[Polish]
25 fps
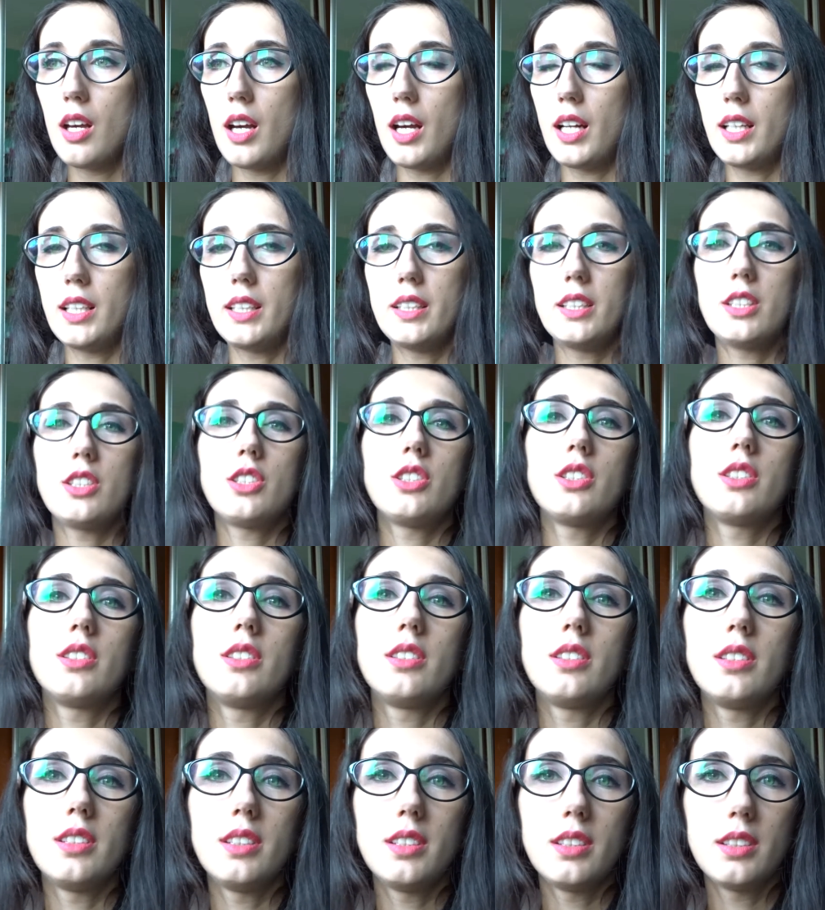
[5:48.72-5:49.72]
Ale też
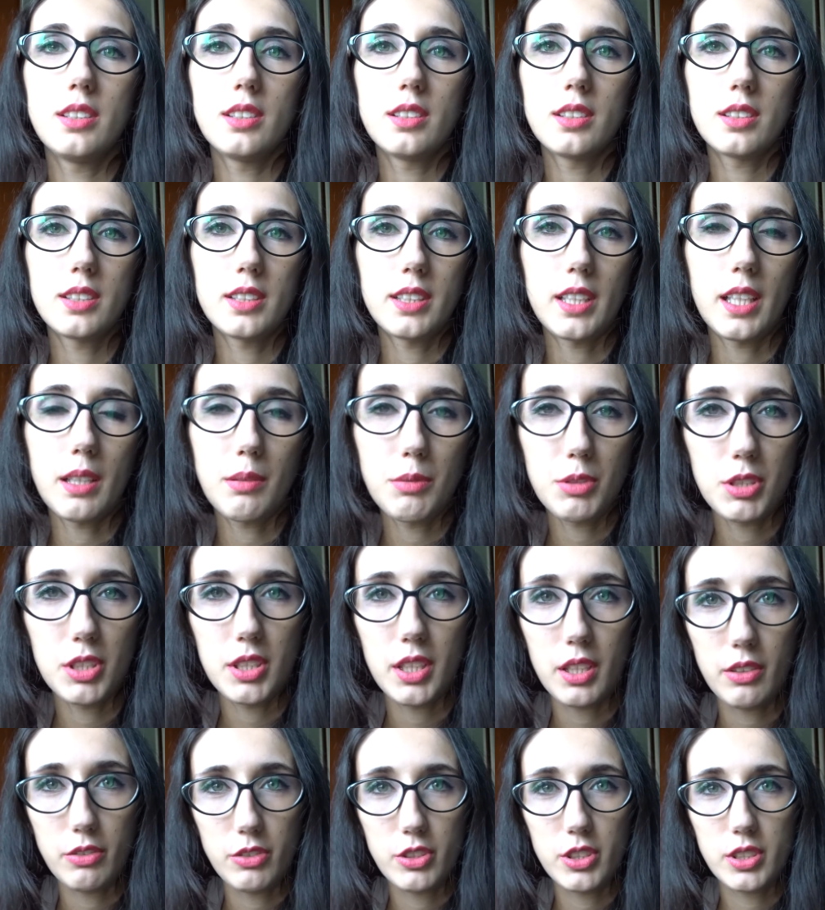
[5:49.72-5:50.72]
mm, staram się
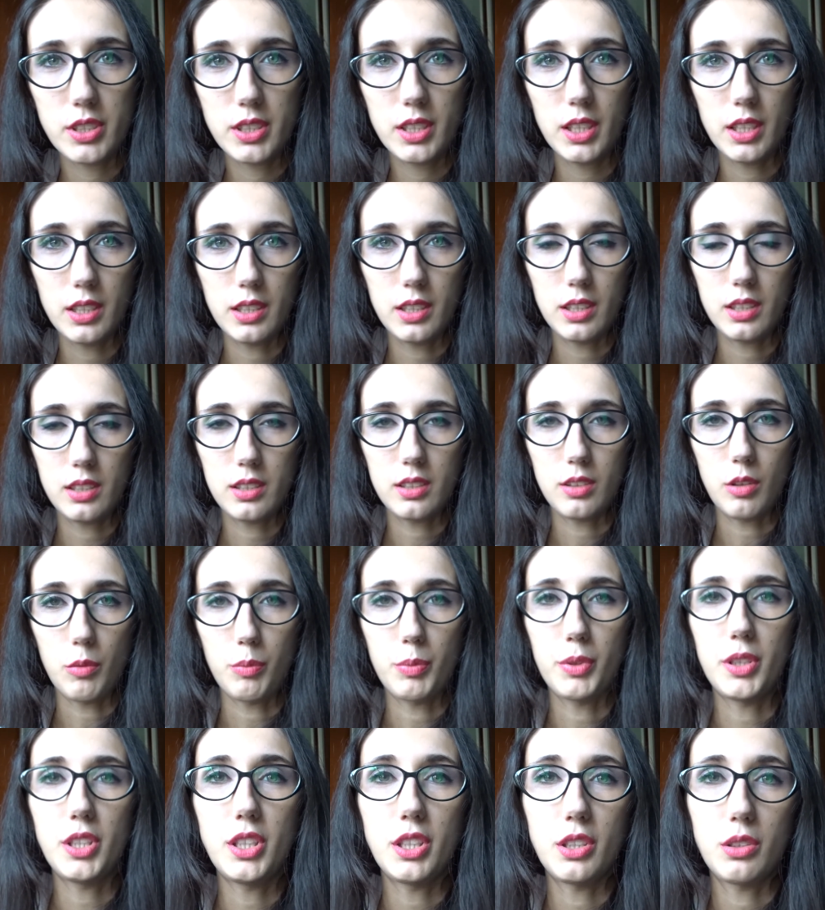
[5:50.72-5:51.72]
tak wszystkich tych
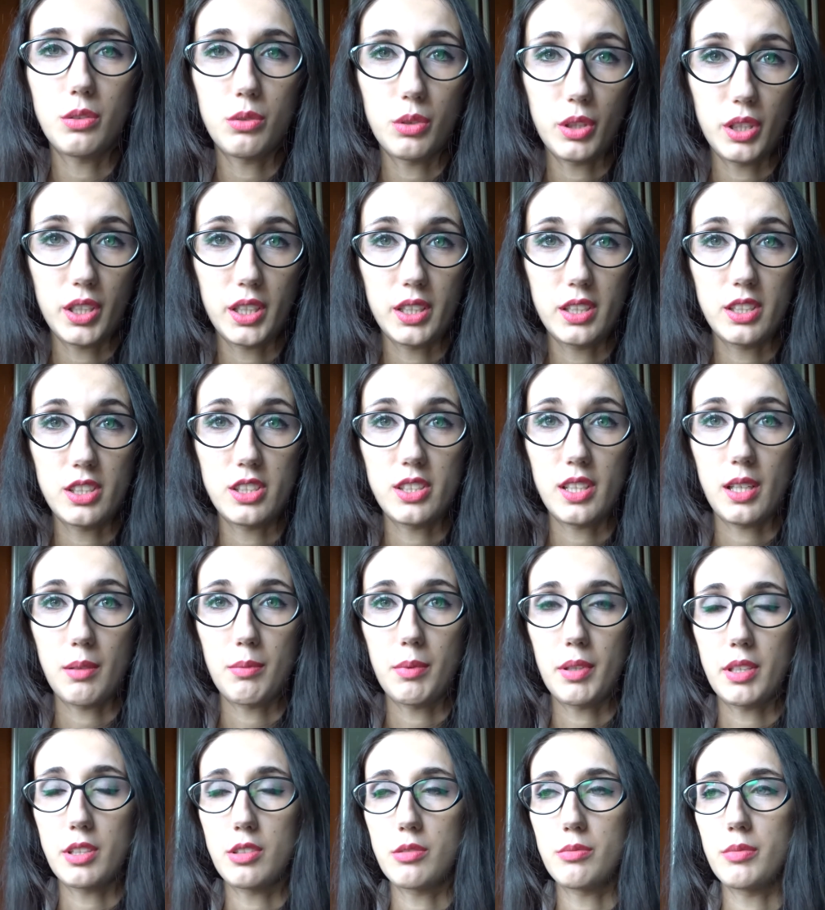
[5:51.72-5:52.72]
opinii, które kiedyś tak
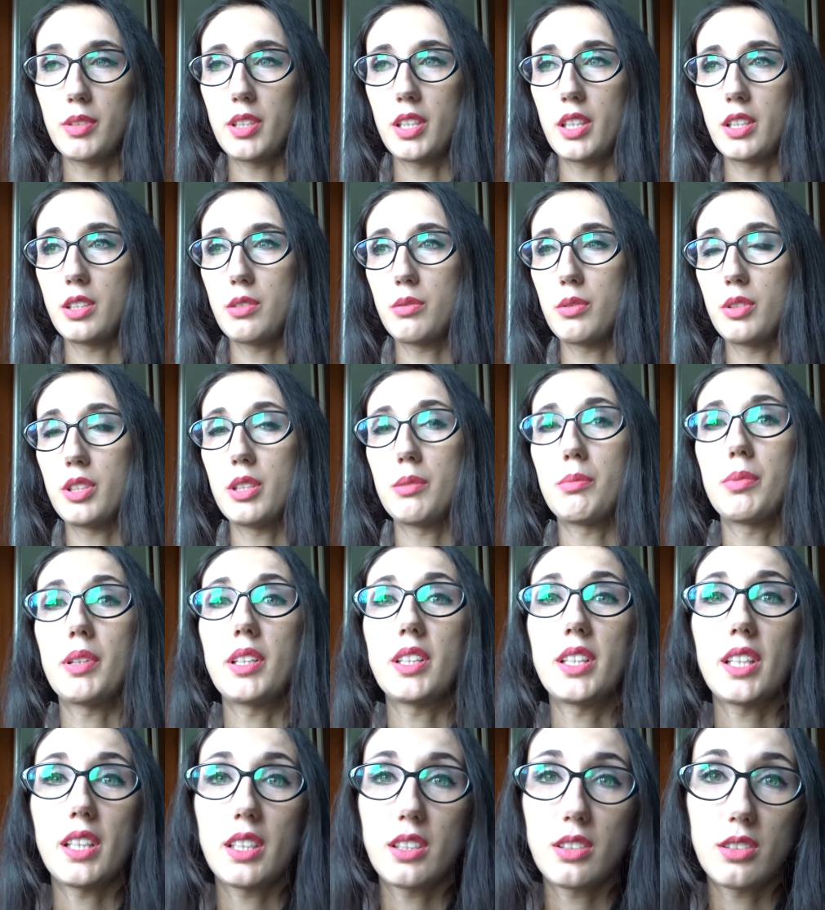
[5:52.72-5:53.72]
bardzo mnie raniły, nie
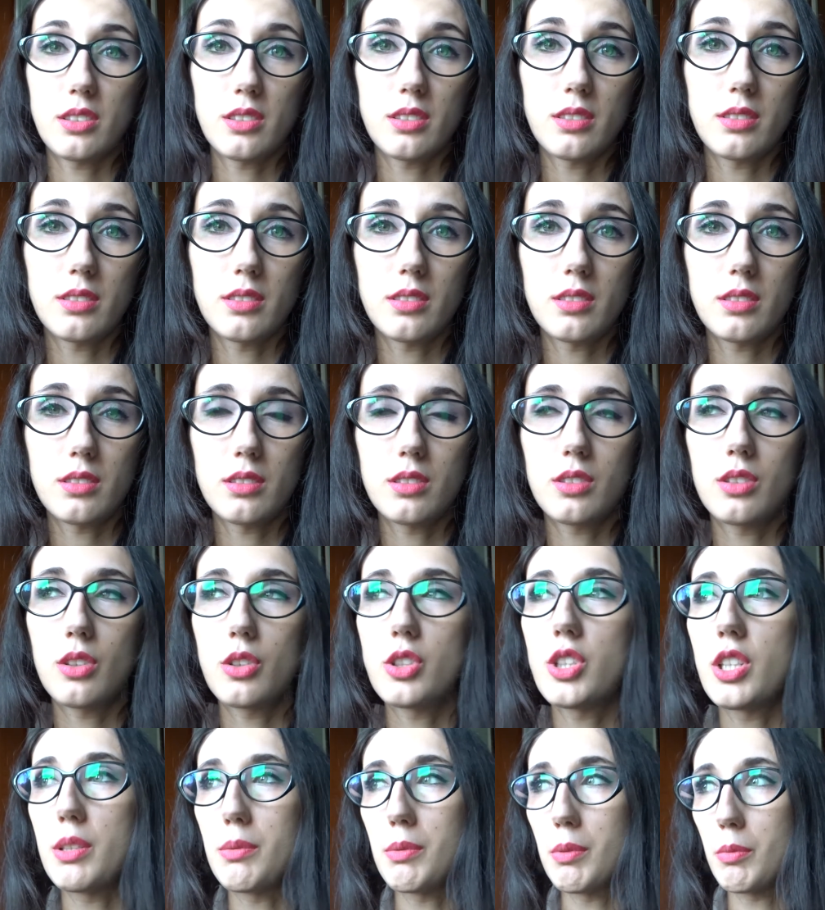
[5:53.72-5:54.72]
brać tak do
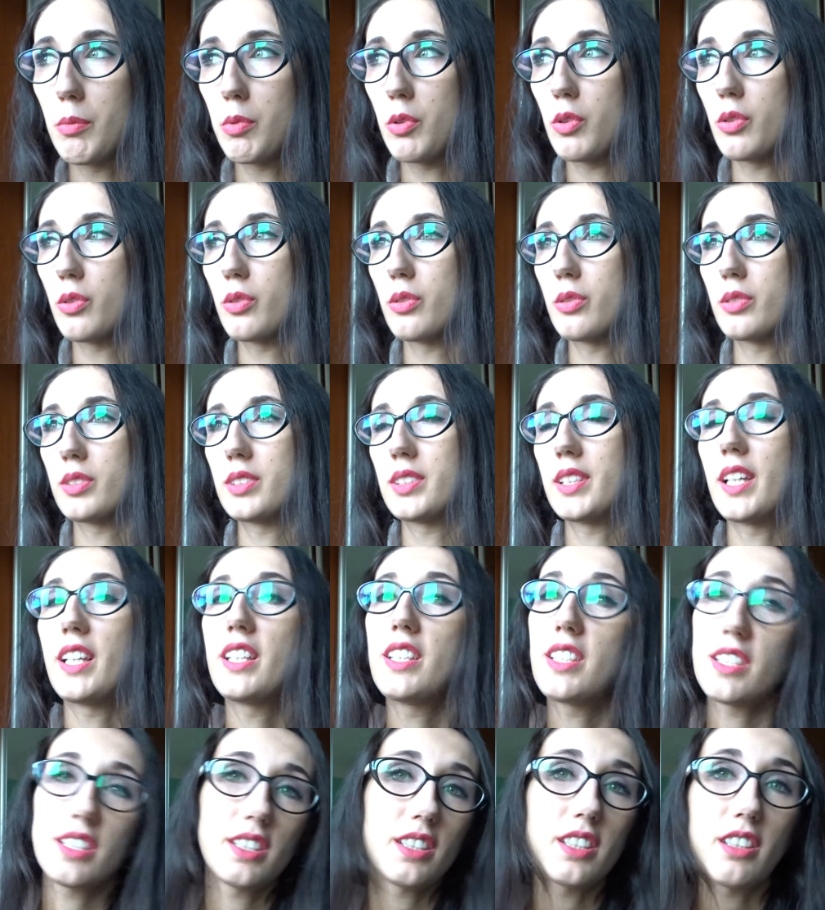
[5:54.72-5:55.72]
siebie, bo
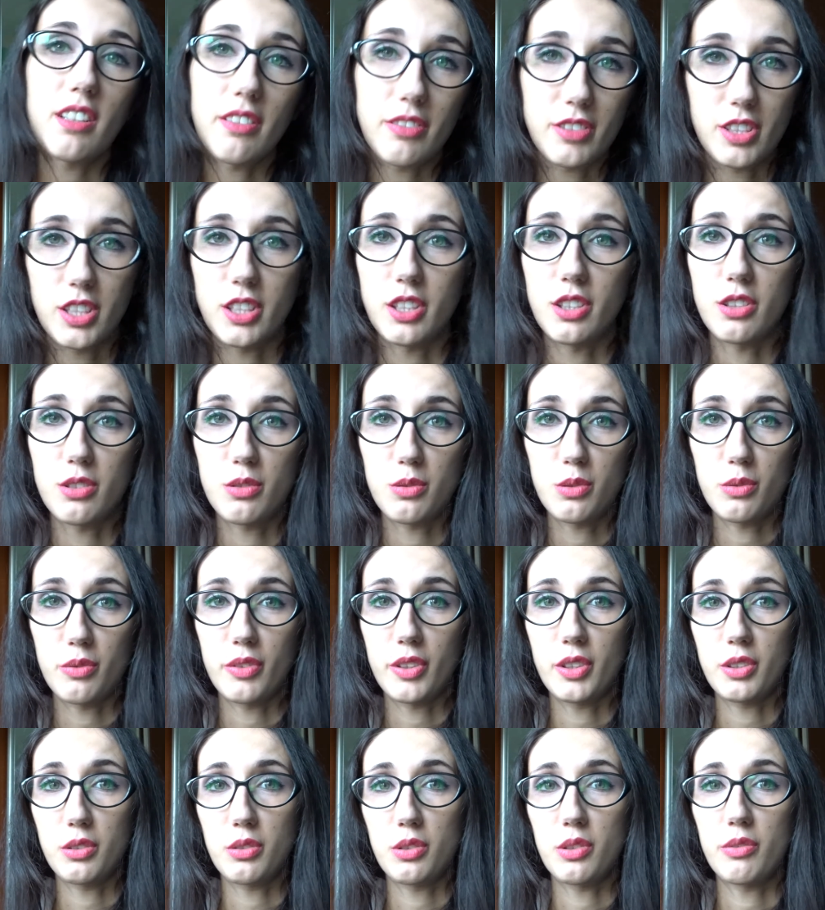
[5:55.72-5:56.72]
znajdzie się zawsze jakiś
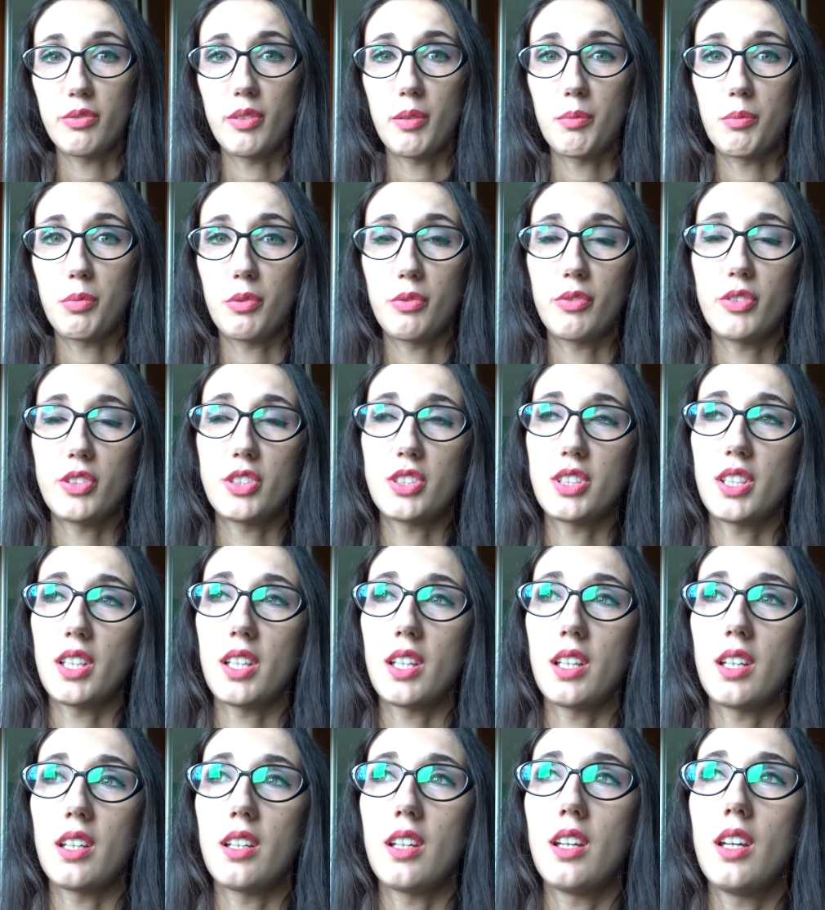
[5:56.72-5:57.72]
człowiek, który Wam powie,
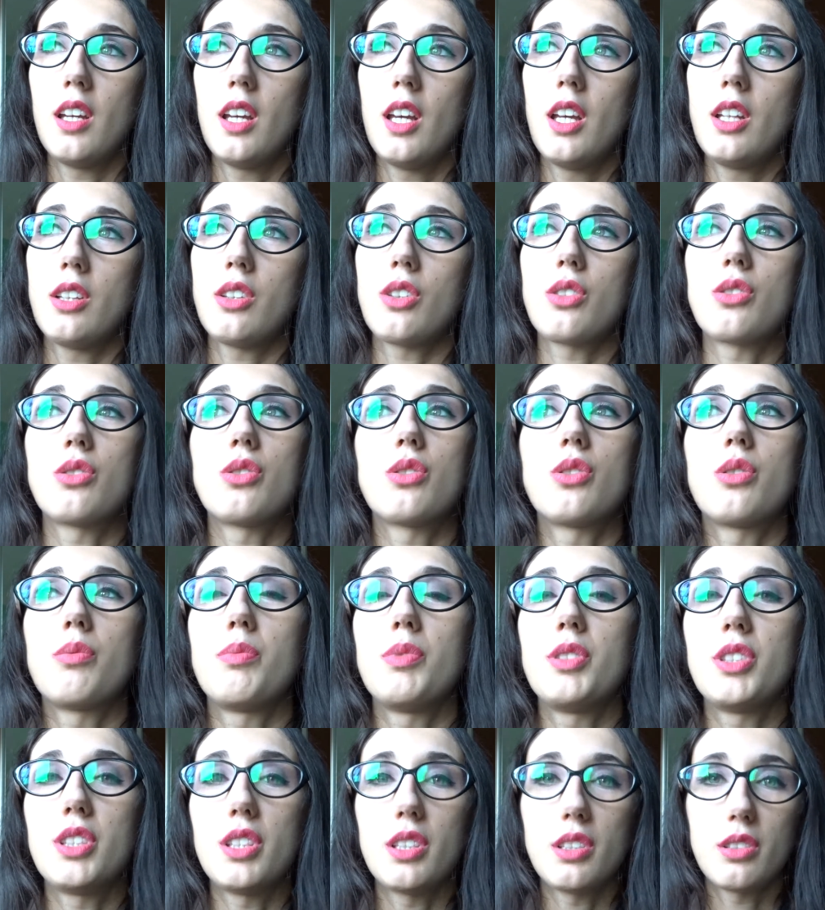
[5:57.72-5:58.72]
że to, co
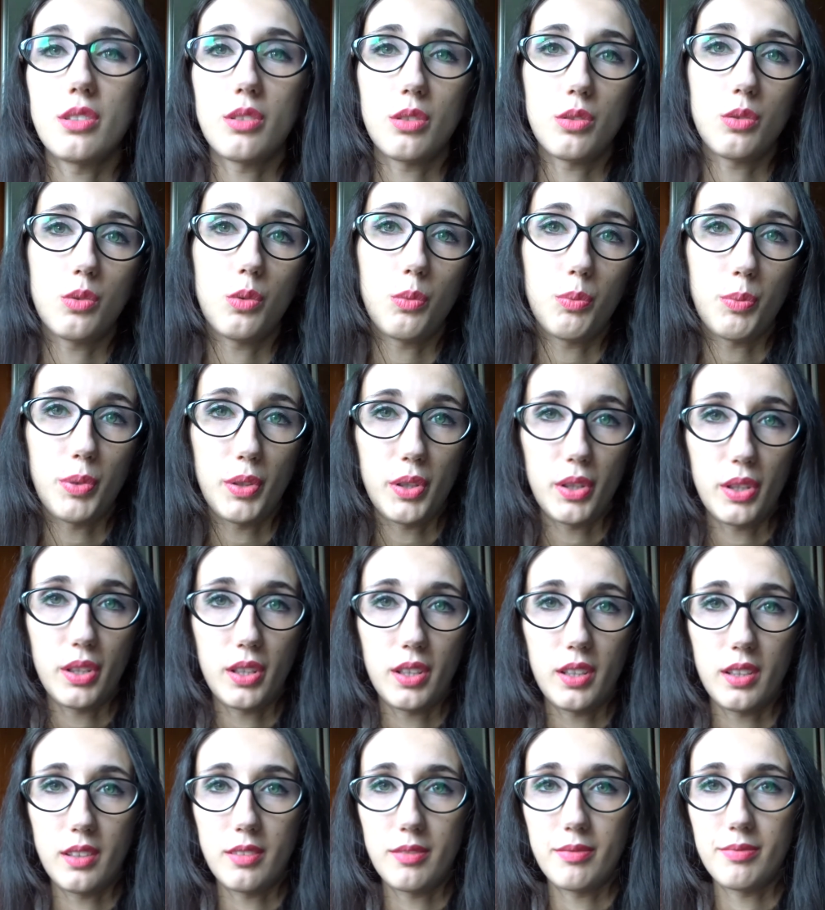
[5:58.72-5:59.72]
robicie, jest do
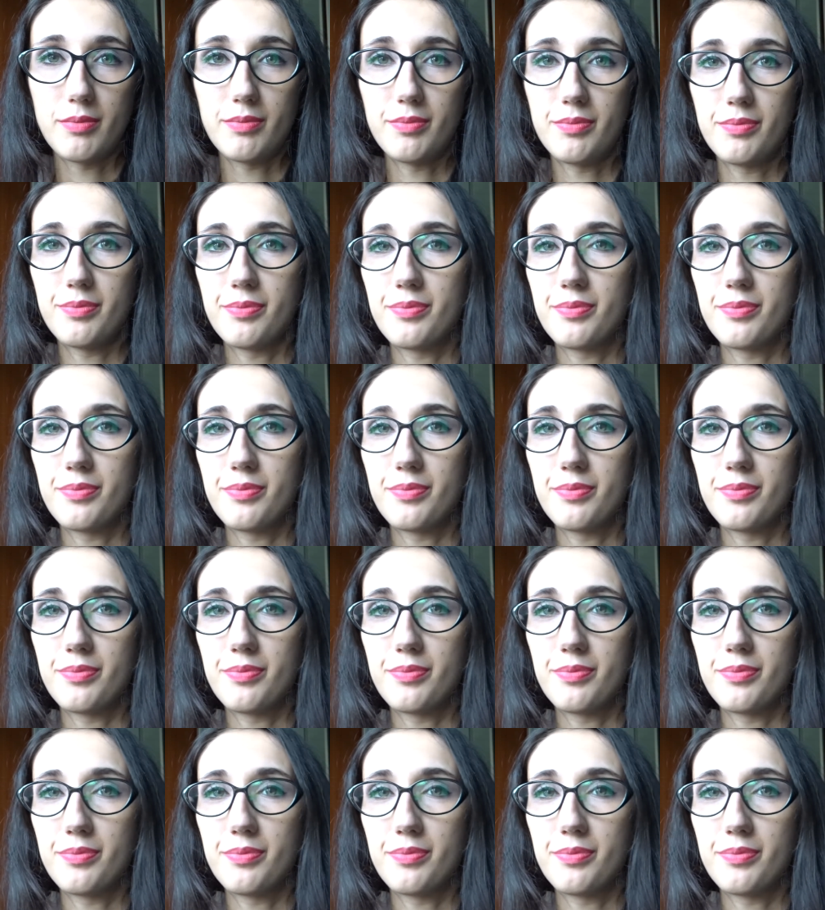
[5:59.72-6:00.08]
dupy. Mm.